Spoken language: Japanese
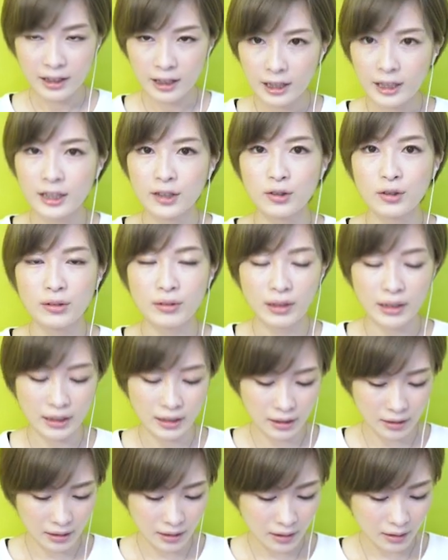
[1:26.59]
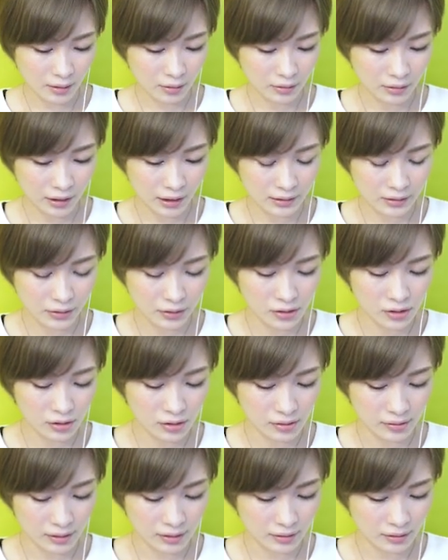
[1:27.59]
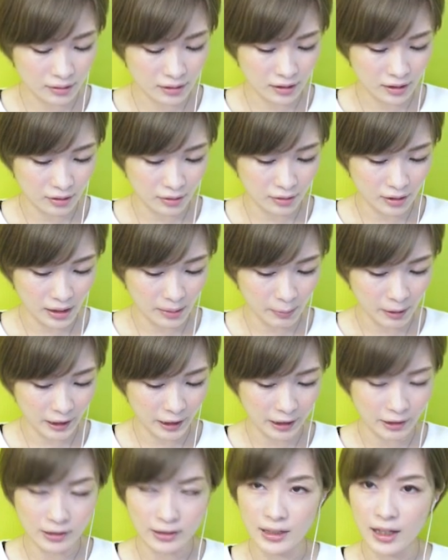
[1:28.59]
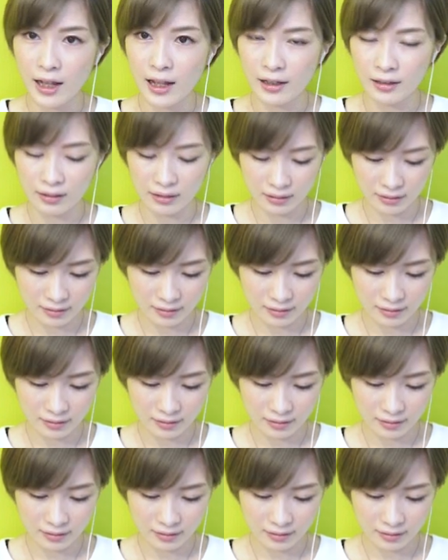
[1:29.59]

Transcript: はい、こういうわけでね、この謎の少女はルーチェという名前なんですね。